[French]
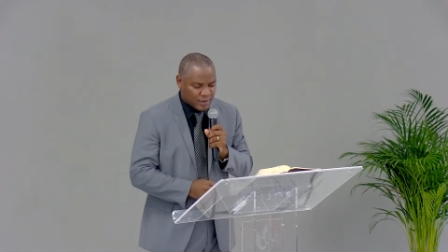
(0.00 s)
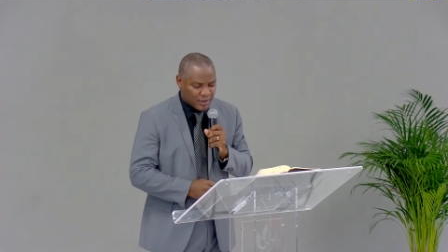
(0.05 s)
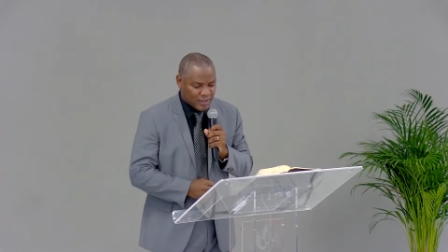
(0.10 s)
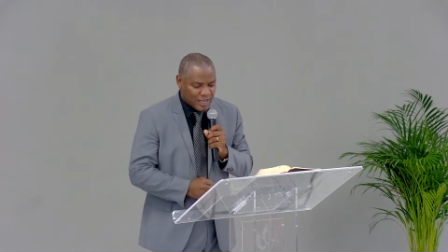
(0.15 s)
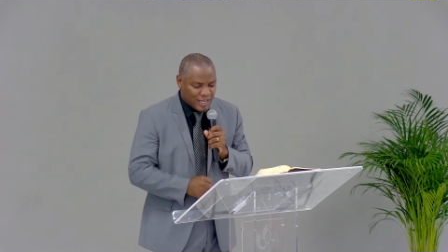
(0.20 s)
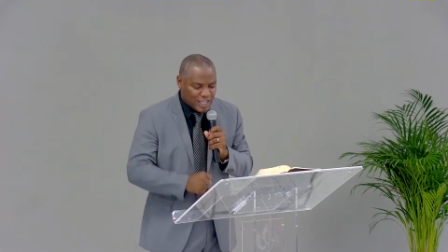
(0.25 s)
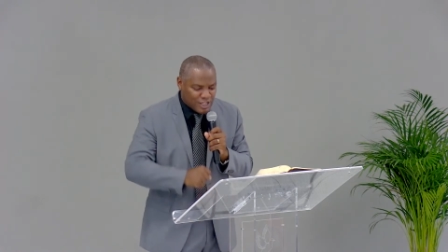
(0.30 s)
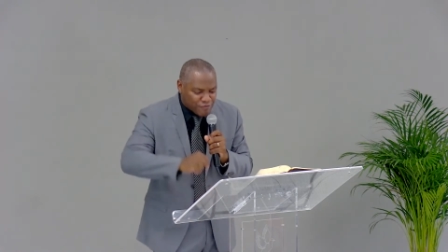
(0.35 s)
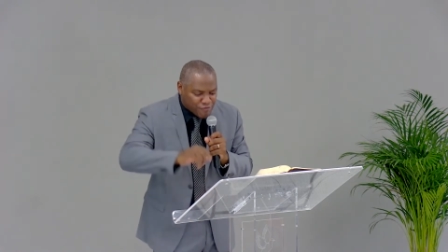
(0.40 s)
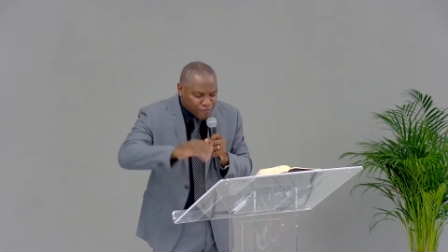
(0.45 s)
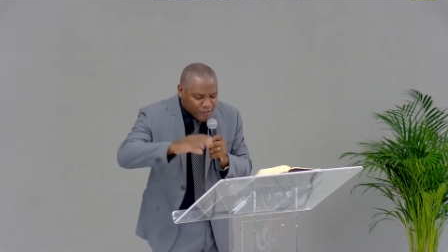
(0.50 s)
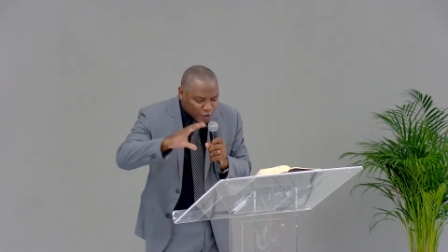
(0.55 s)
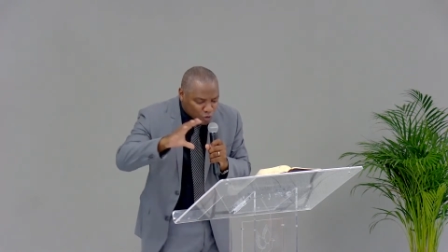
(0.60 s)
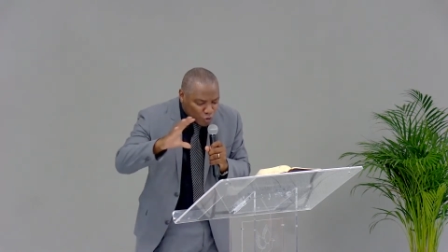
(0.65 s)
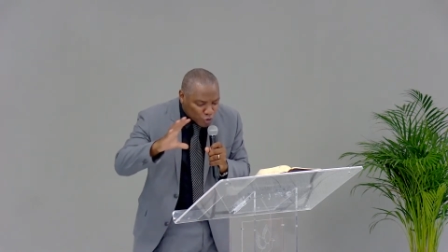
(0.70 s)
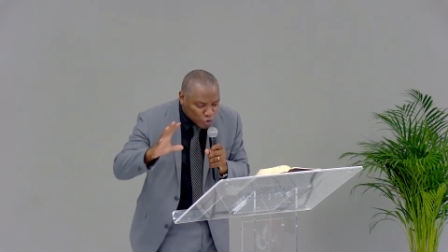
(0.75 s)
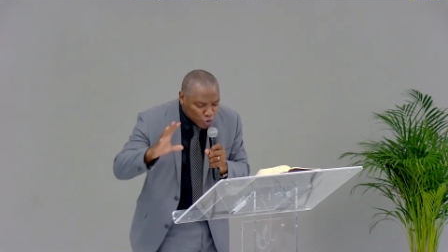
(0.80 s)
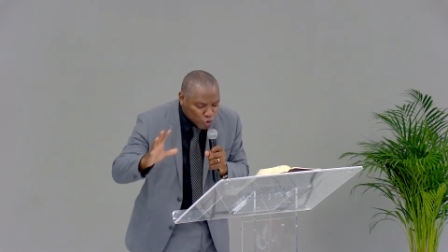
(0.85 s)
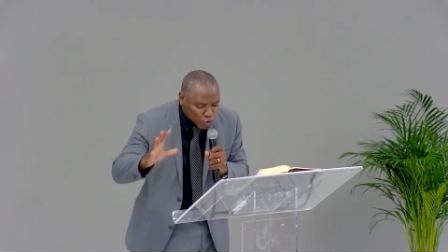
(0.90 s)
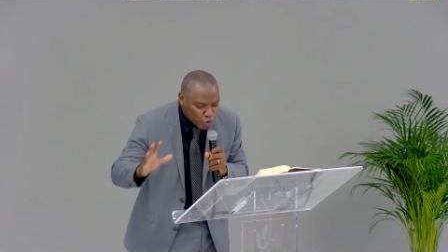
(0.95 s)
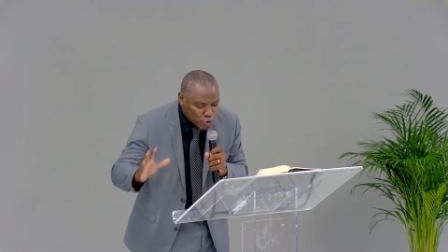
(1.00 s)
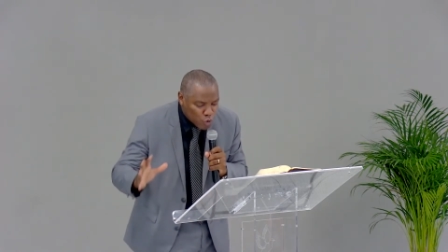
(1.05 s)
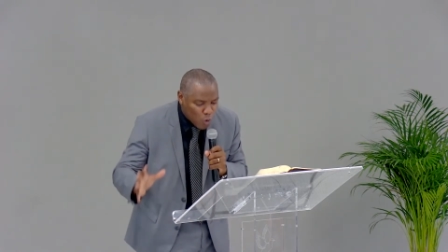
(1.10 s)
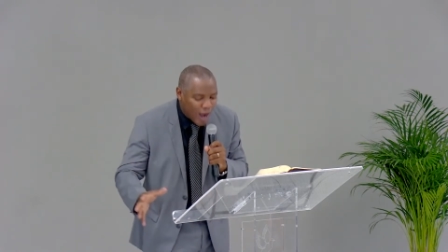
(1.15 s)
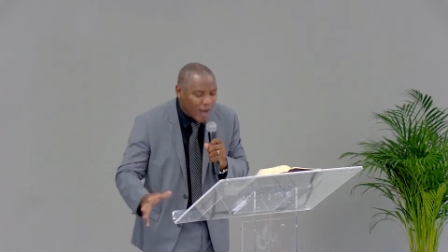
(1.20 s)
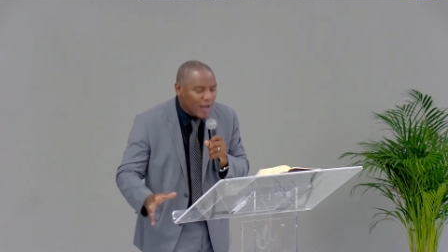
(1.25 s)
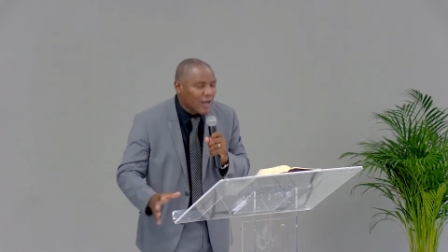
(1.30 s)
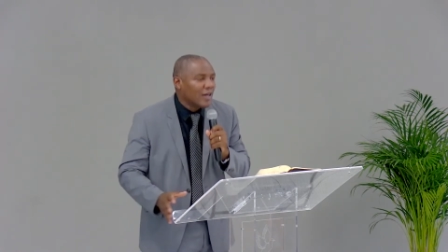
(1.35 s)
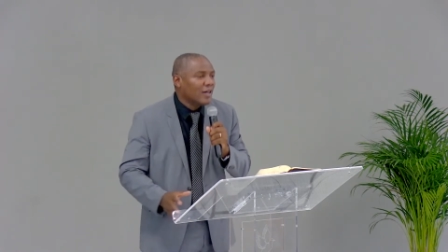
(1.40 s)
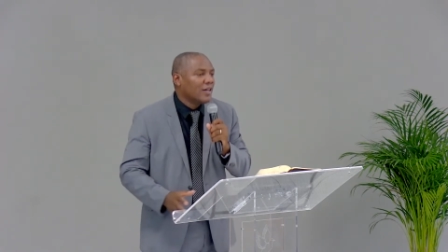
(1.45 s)
et faire le
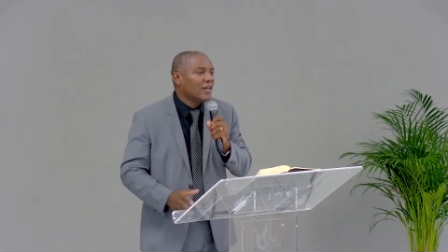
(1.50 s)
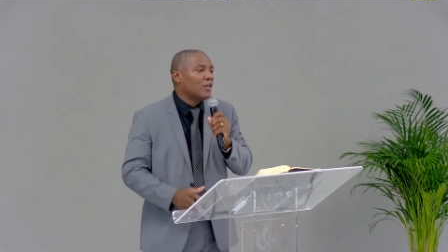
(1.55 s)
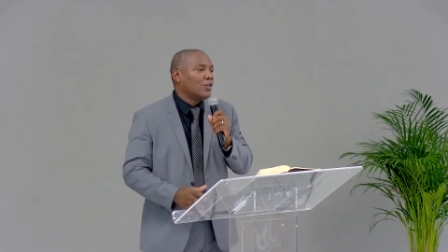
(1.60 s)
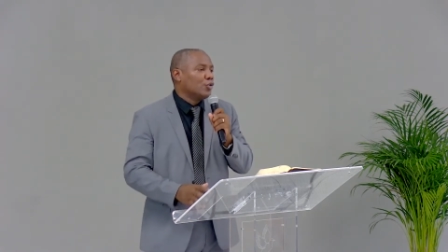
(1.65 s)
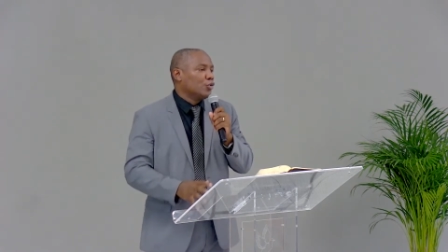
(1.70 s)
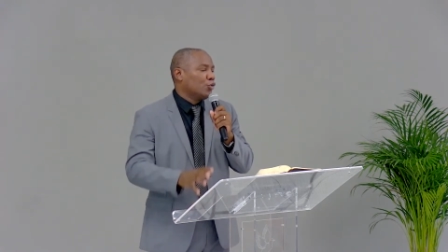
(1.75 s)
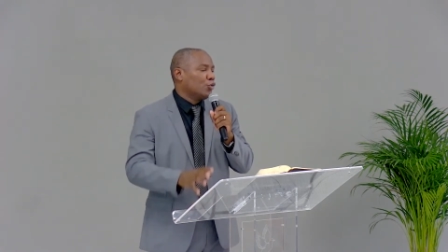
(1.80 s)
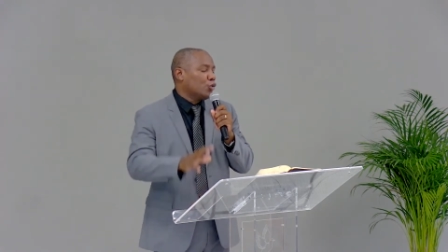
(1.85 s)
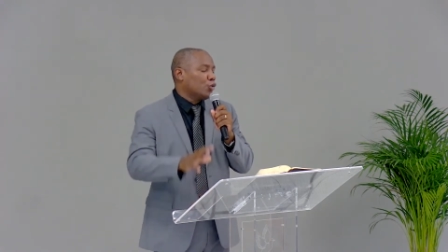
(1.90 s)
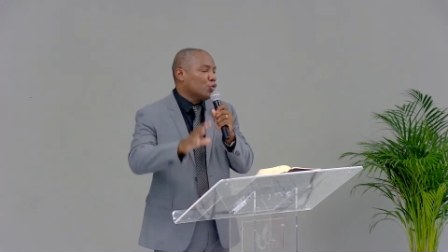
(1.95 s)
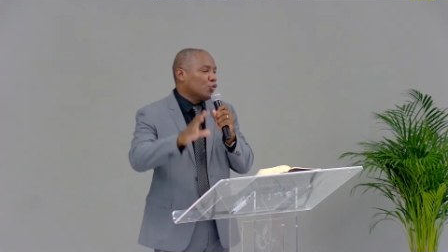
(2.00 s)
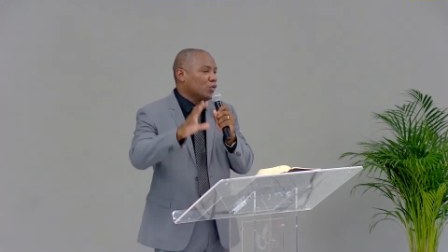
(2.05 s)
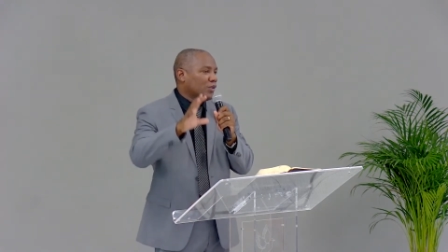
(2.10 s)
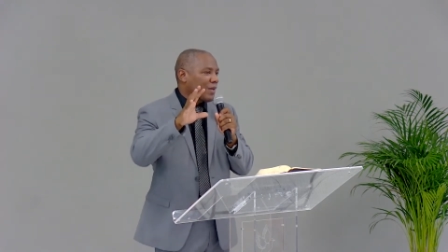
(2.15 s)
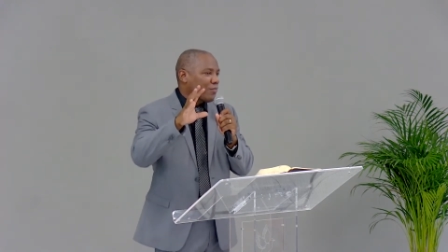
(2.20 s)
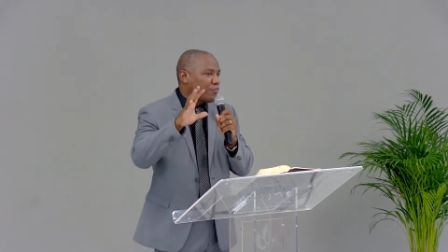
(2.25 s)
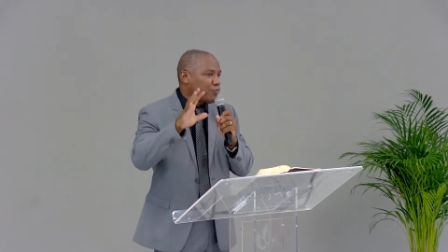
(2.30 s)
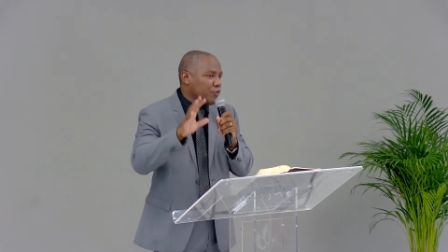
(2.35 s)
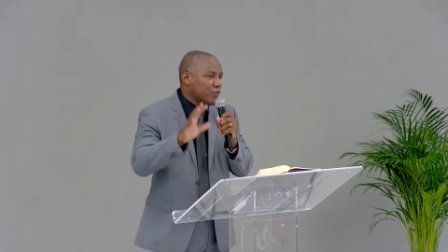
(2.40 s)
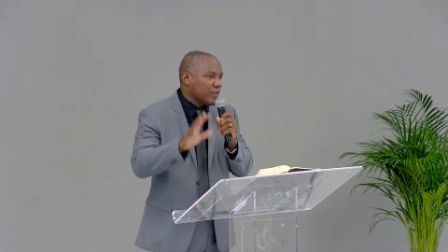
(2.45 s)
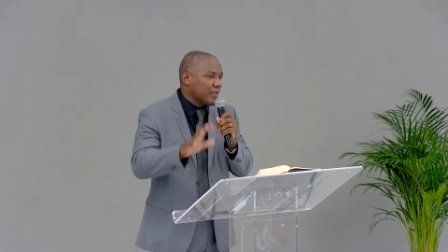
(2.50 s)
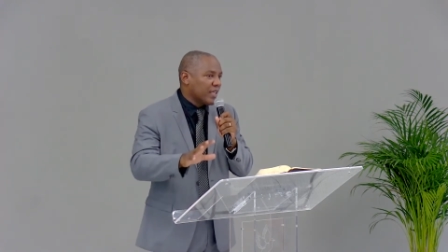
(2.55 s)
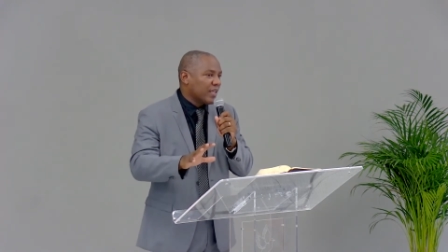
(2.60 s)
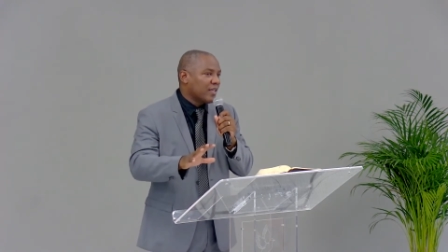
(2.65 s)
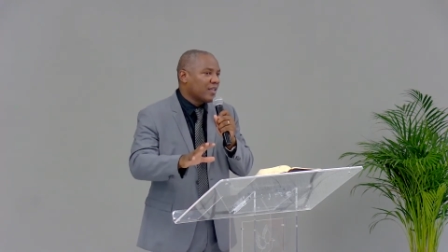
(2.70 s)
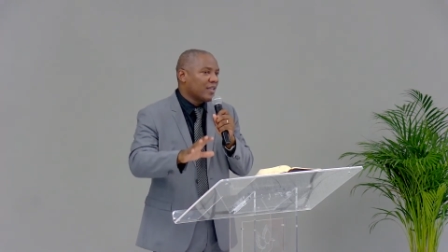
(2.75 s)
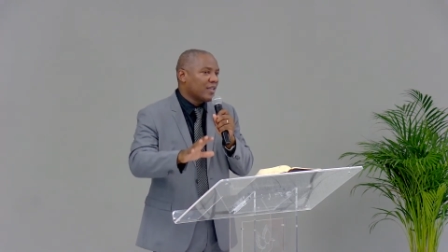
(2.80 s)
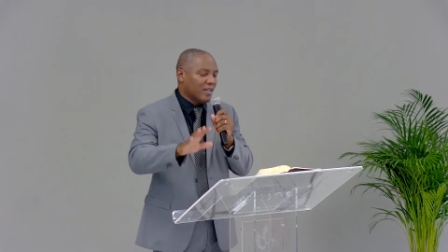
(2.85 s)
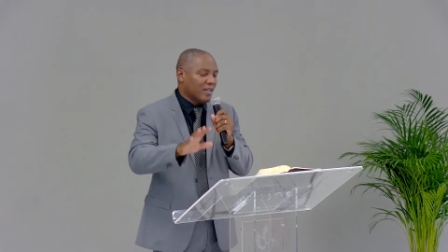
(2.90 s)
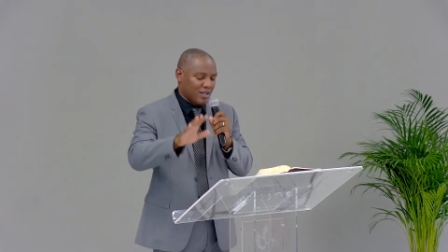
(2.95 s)
choix de nous
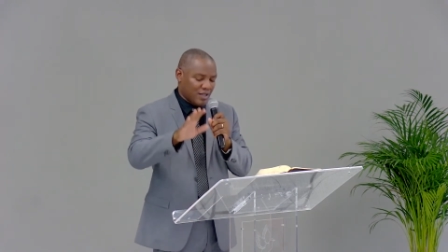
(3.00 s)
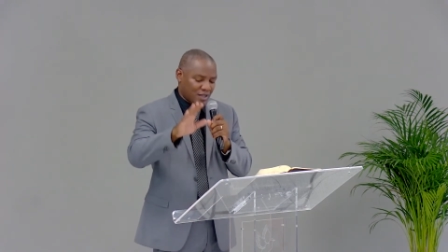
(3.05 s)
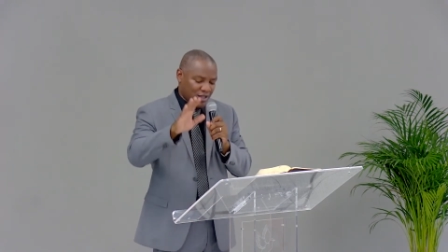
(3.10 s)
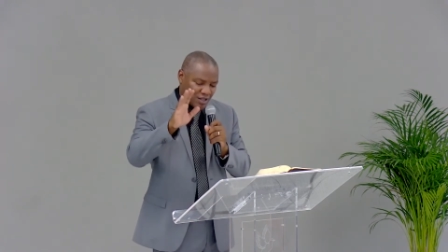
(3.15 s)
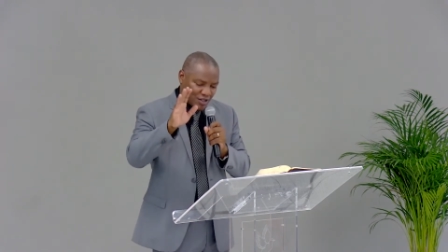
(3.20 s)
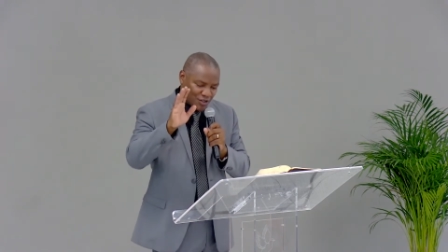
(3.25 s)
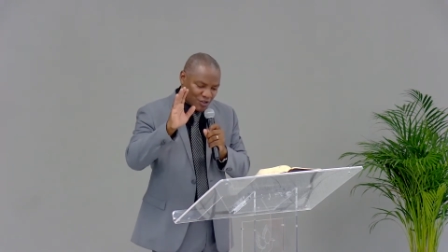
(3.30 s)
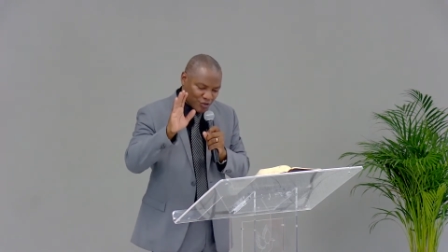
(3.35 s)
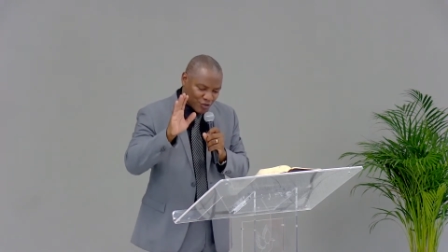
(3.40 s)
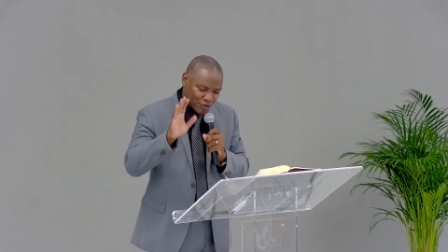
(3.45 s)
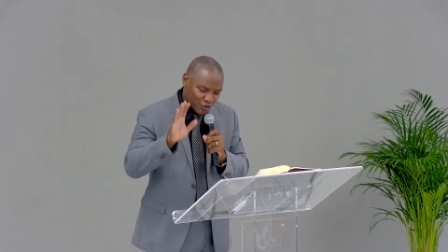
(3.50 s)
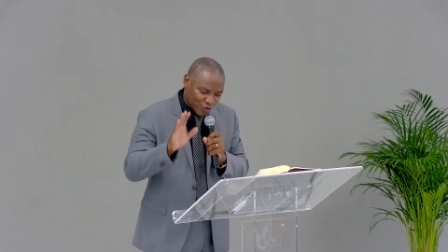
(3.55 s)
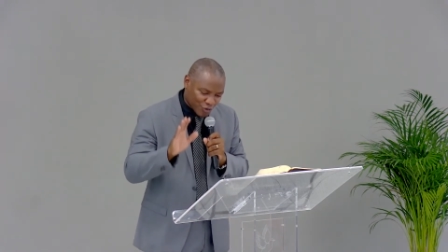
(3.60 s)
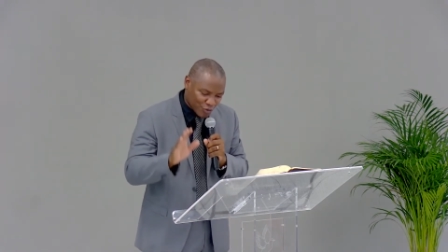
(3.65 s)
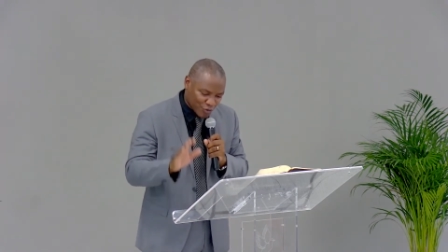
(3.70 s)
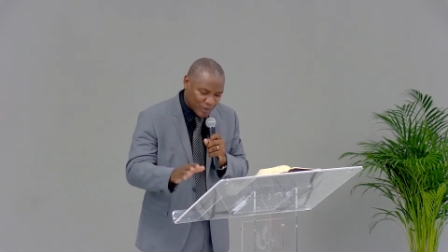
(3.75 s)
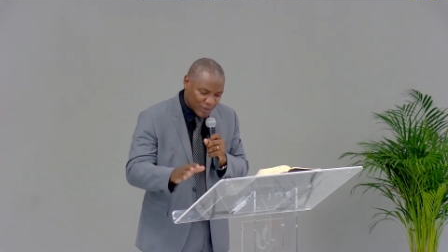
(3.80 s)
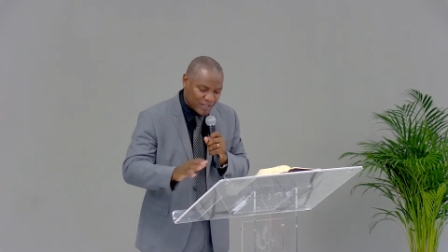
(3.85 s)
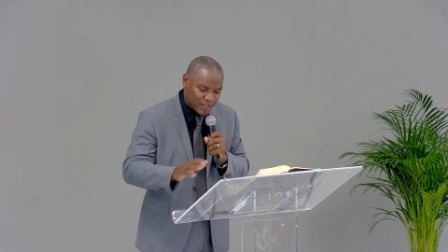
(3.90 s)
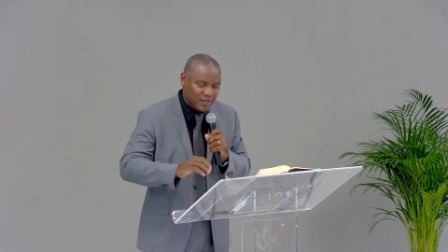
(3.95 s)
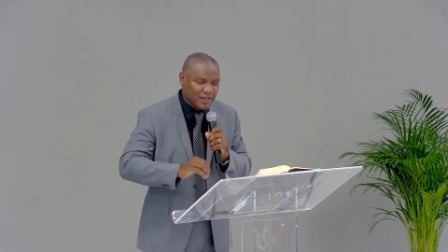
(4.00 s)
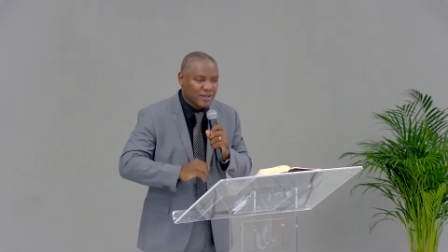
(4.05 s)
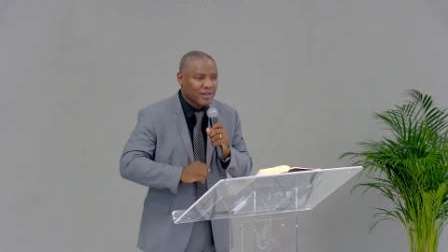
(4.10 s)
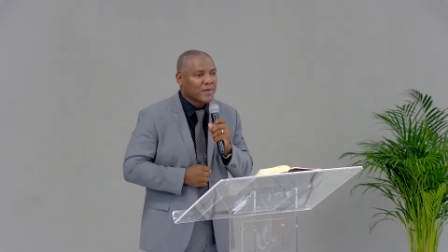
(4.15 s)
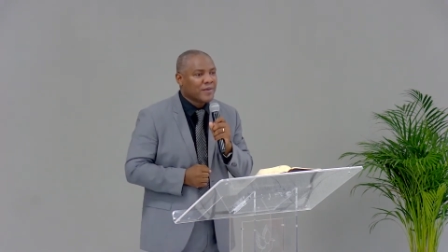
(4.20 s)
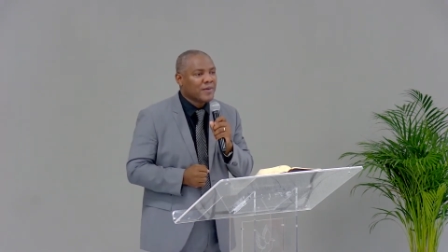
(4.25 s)
appuyer sur lui.